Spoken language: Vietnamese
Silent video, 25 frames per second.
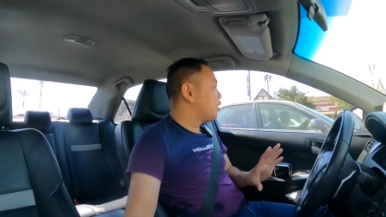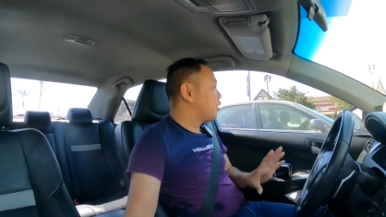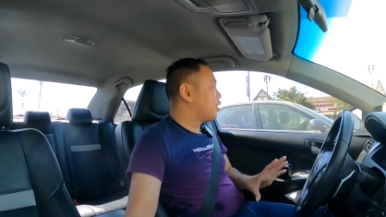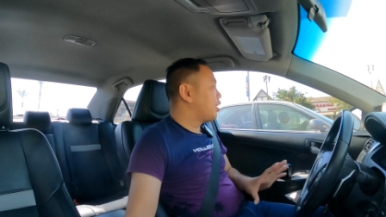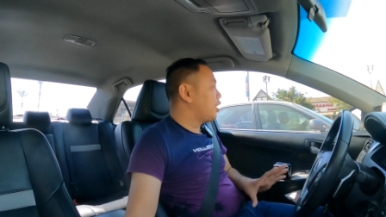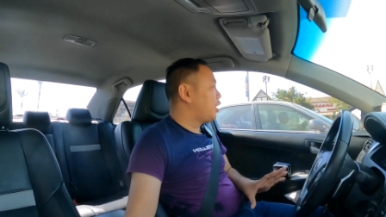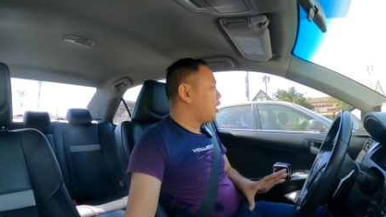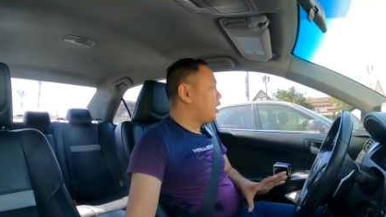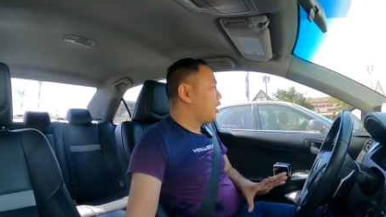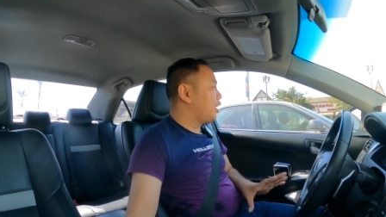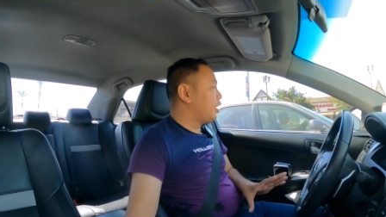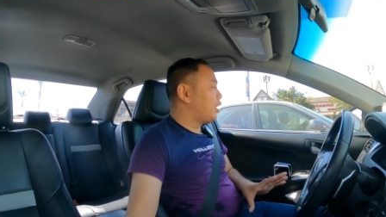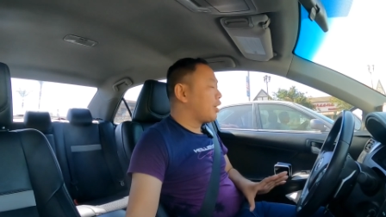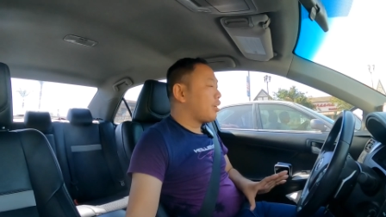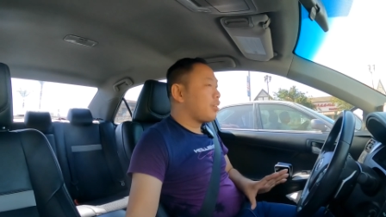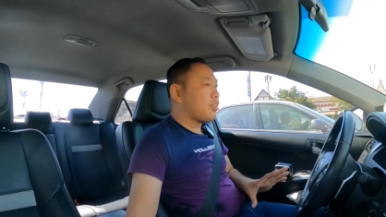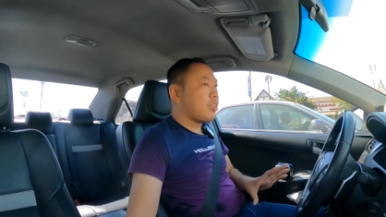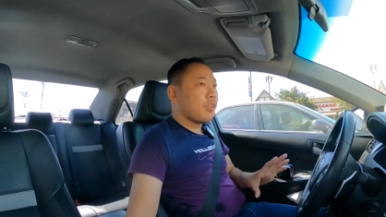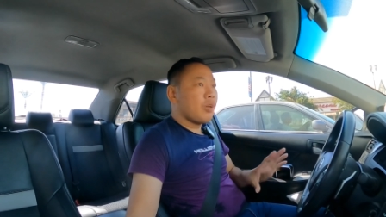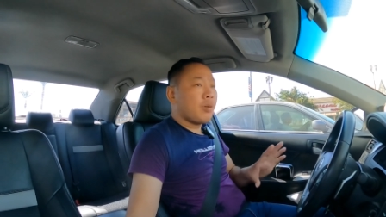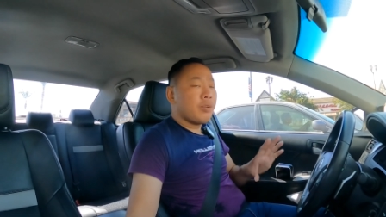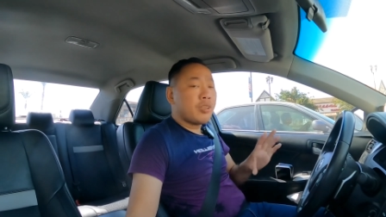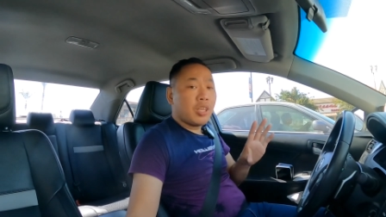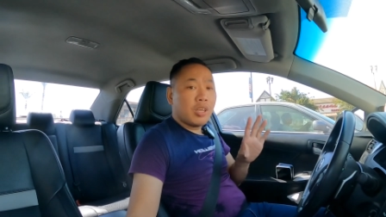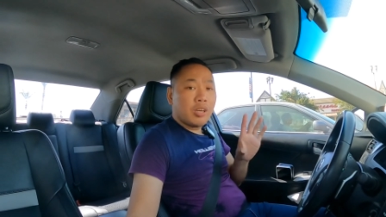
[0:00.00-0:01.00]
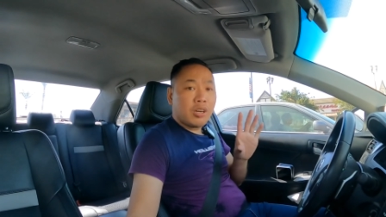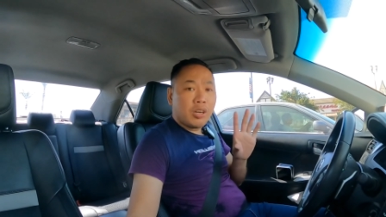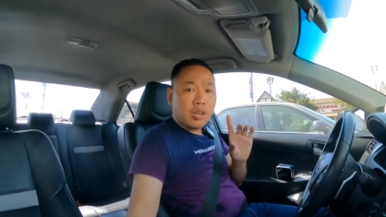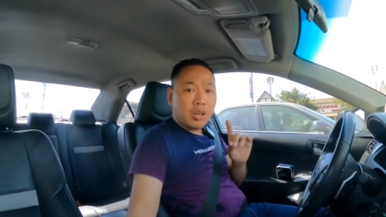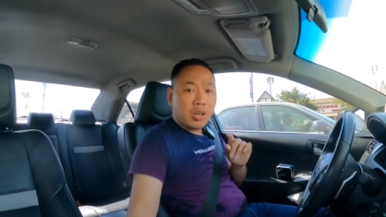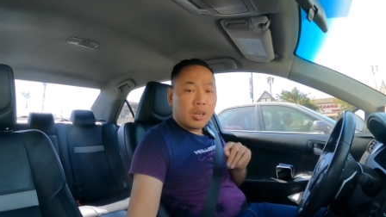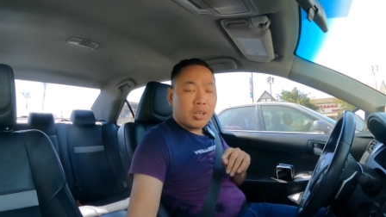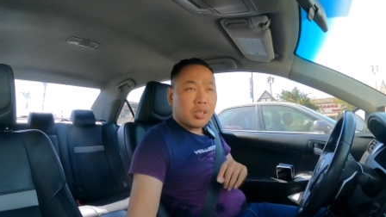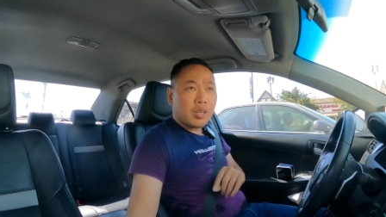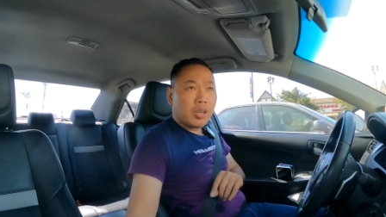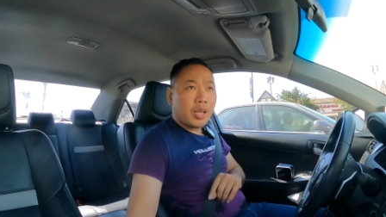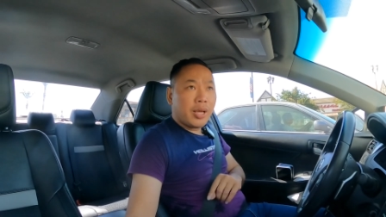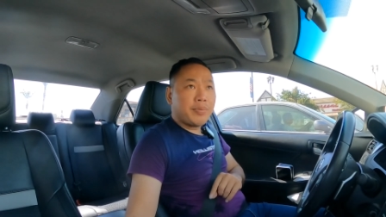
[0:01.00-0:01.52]
thì à, chỗ chỉ có
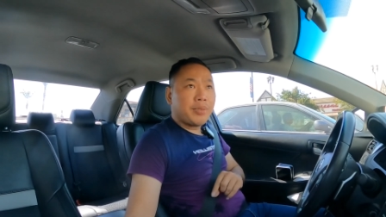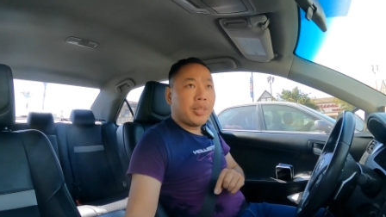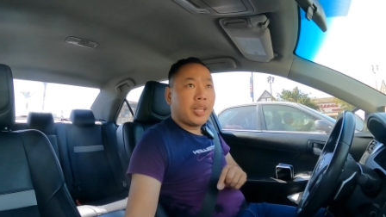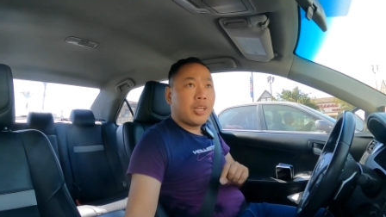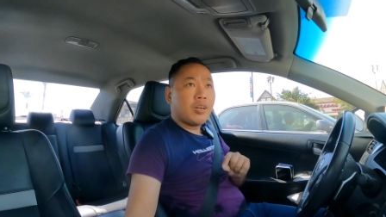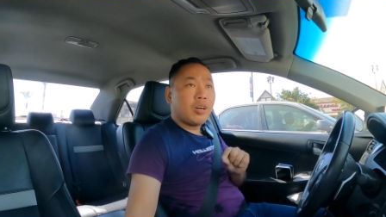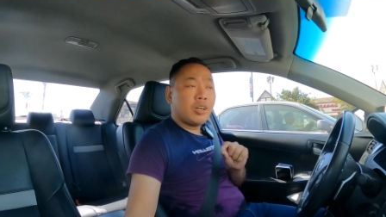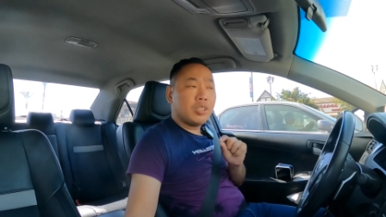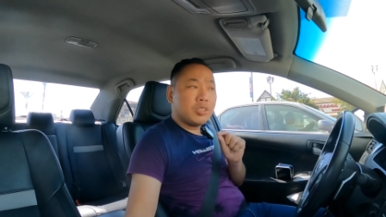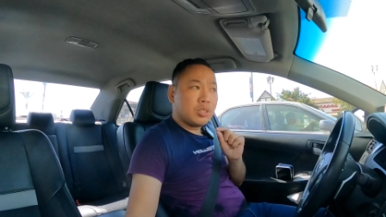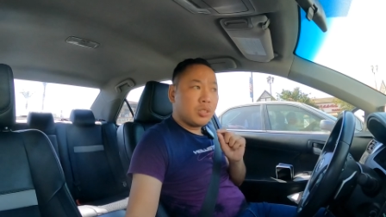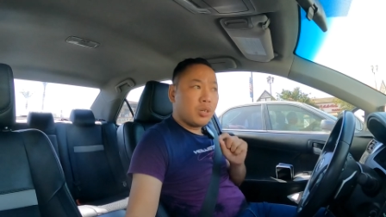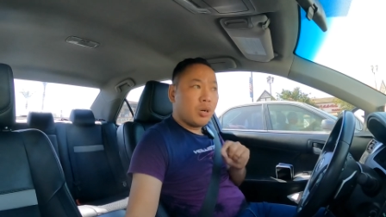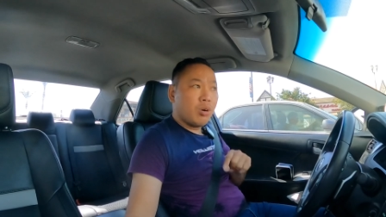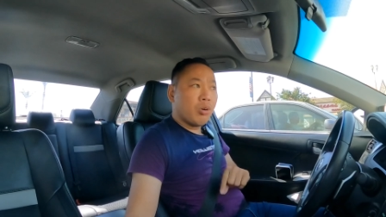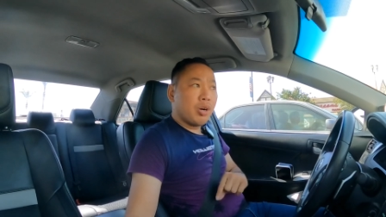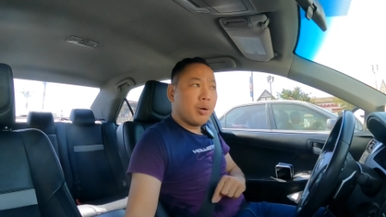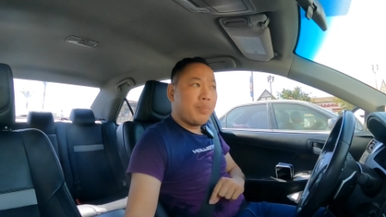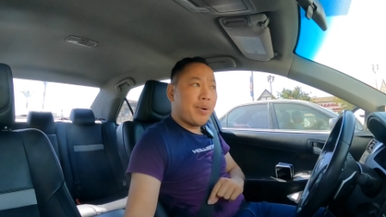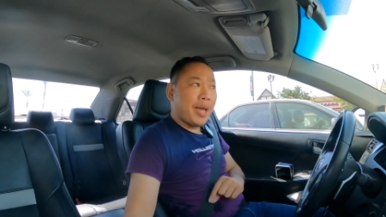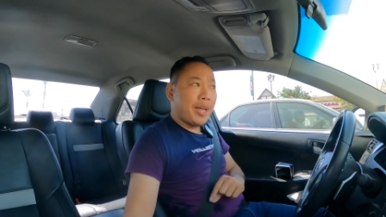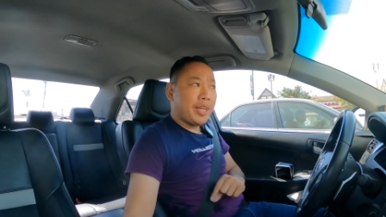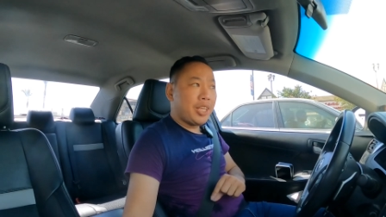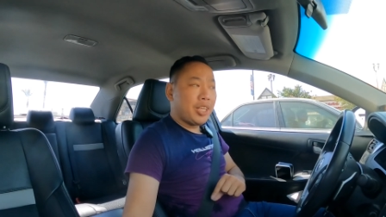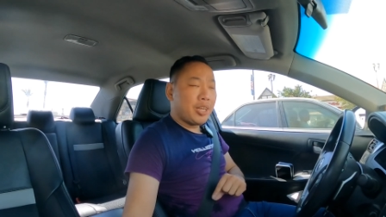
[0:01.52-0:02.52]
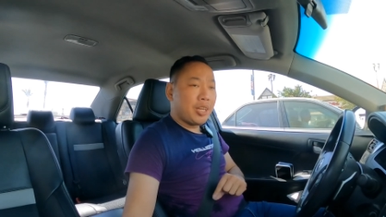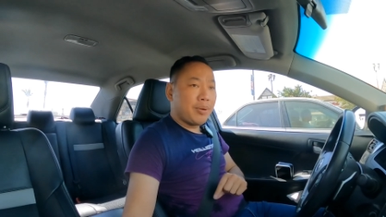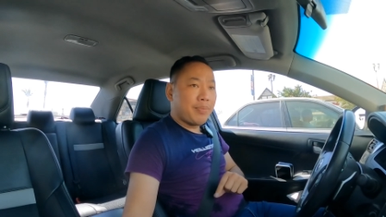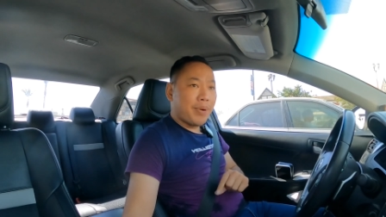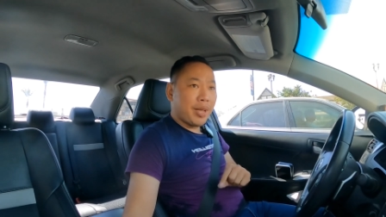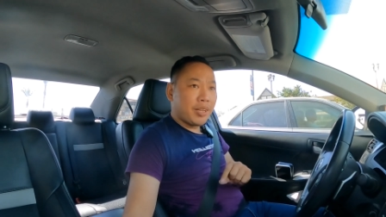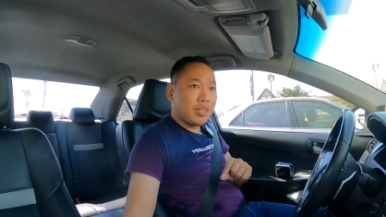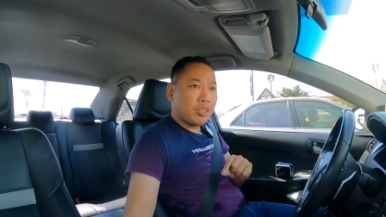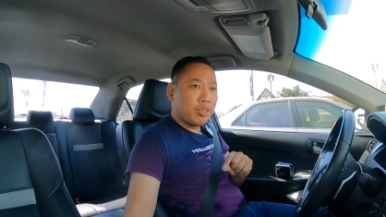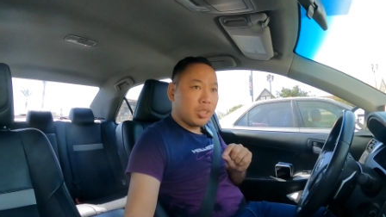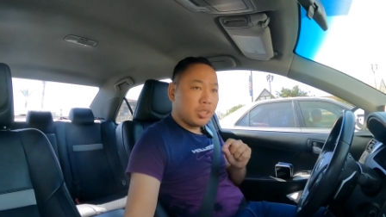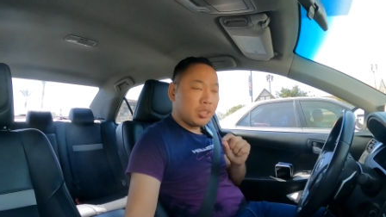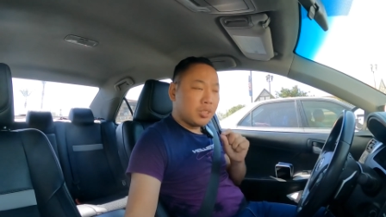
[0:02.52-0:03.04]
em thấy Costco có bán nha các
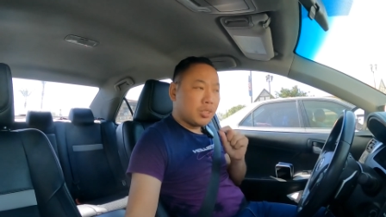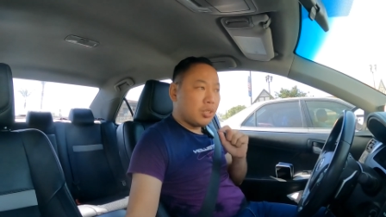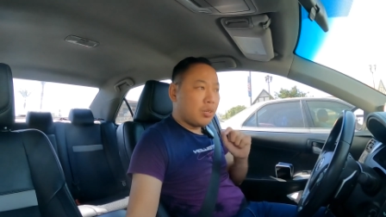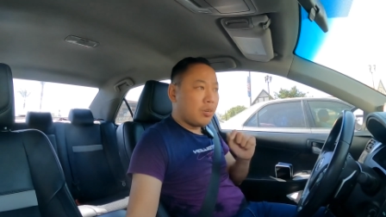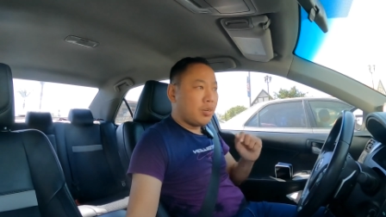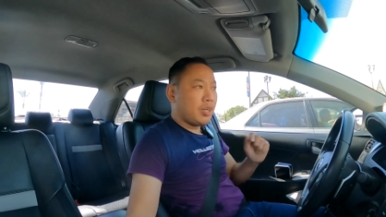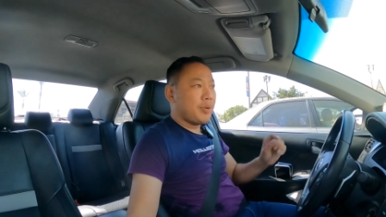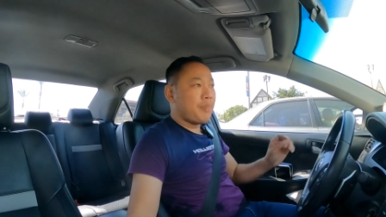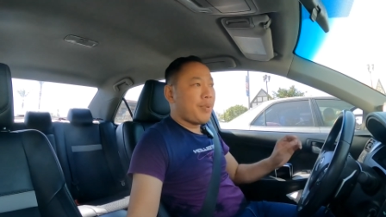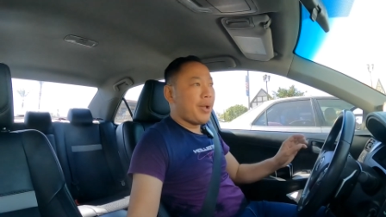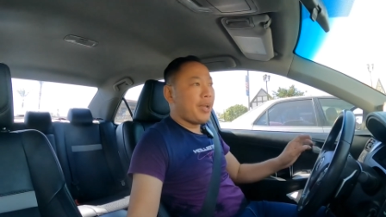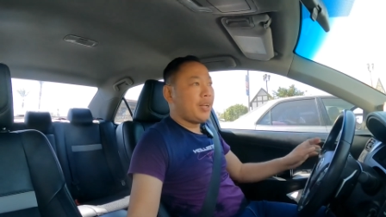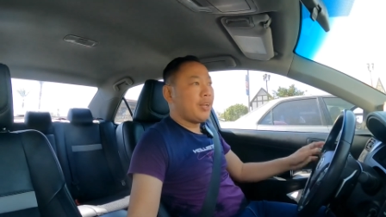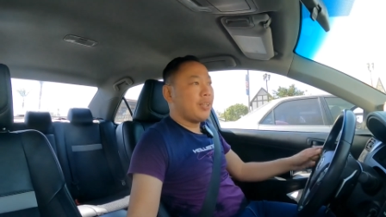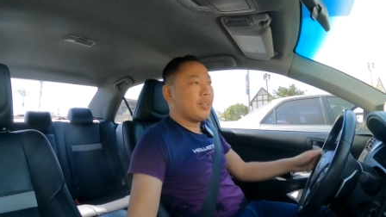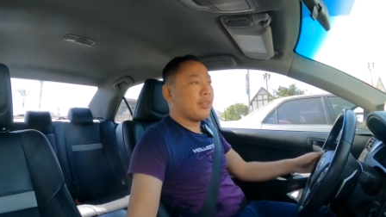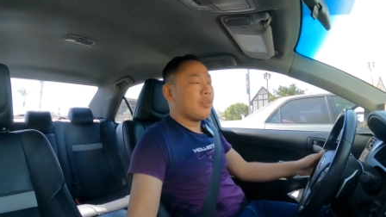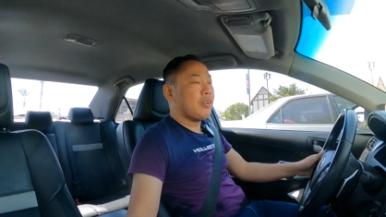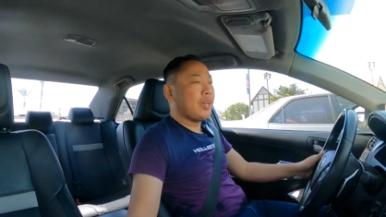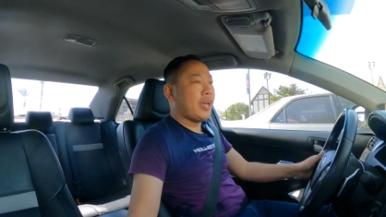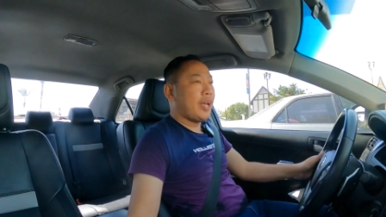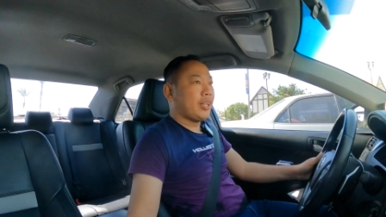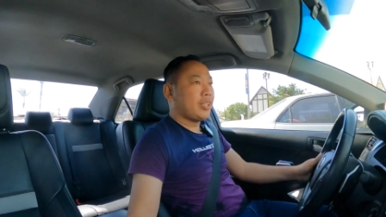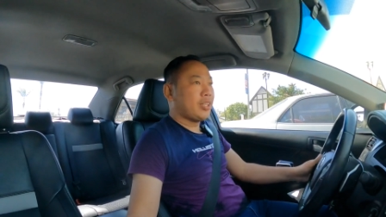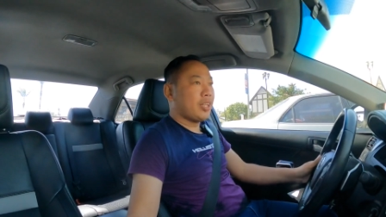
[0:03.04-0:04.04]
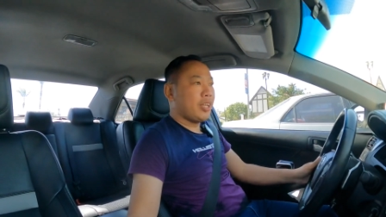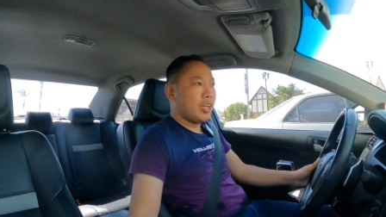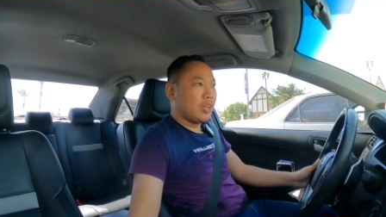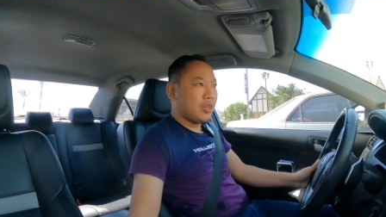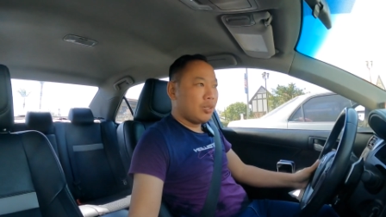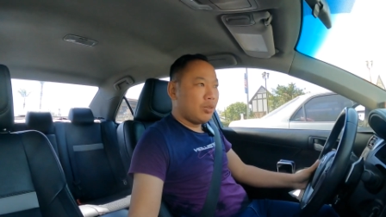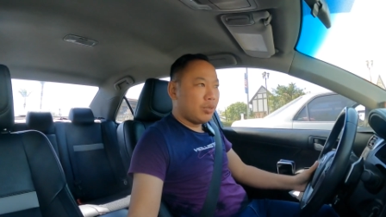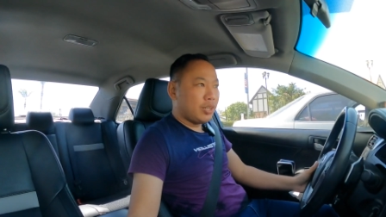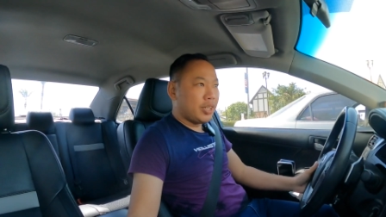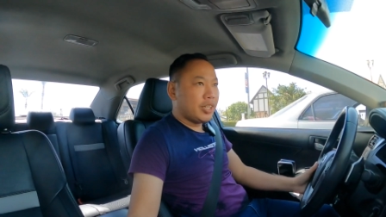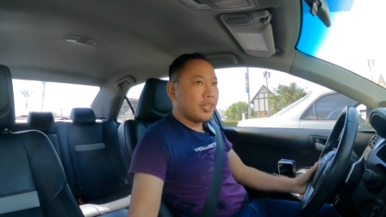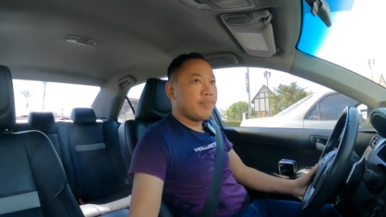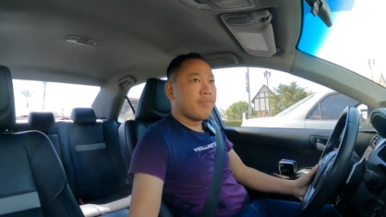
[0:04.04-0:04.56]
bạn Costco là bán là hàng thiệt
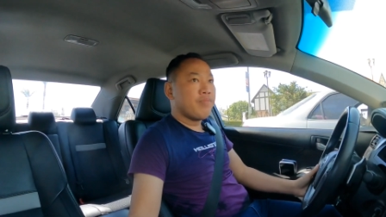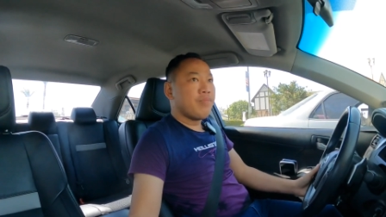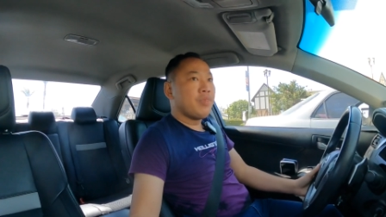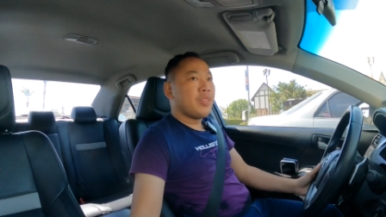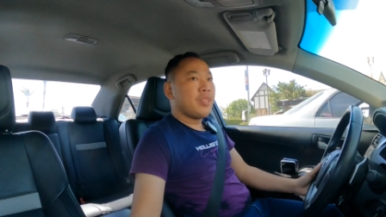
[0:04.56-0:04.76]
luôn đó